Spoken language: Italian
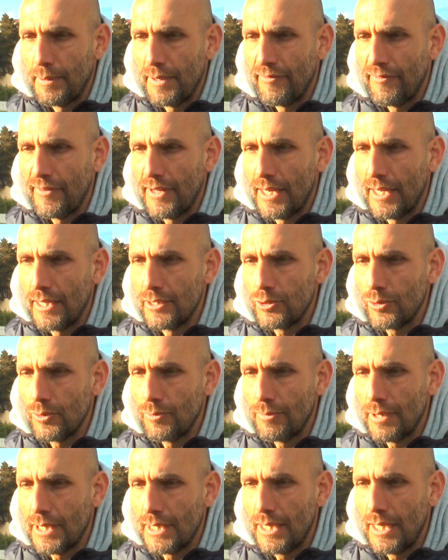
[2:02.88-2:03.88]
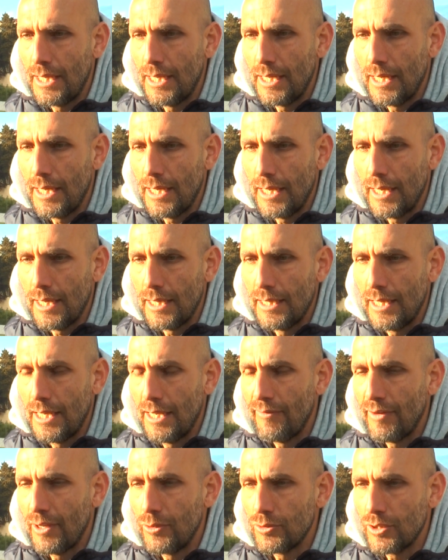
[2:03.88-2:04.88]
per fare insomma, delle,
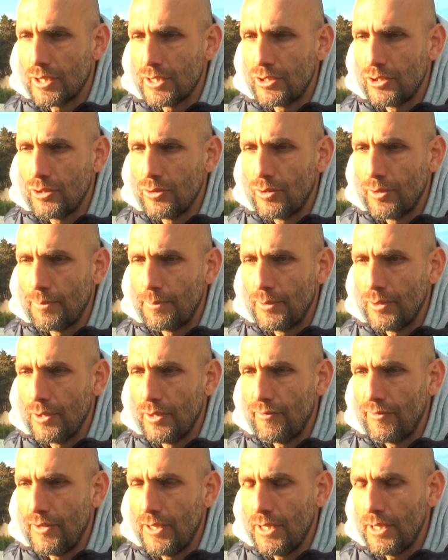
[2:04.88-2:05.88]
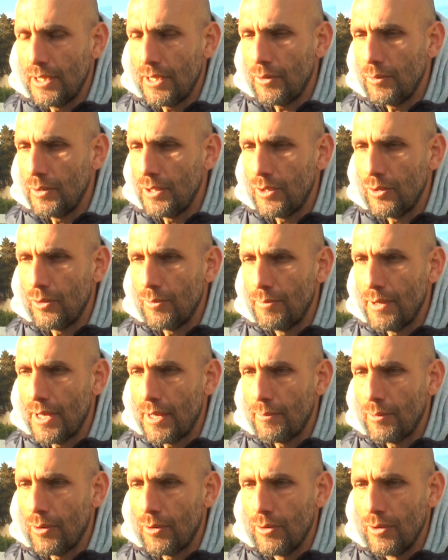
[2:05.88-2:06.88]
delle, valutazioni più definite, quindi
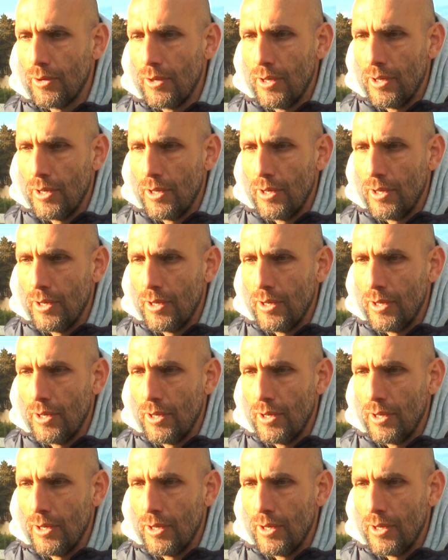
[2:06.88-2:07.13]
dobbiamo,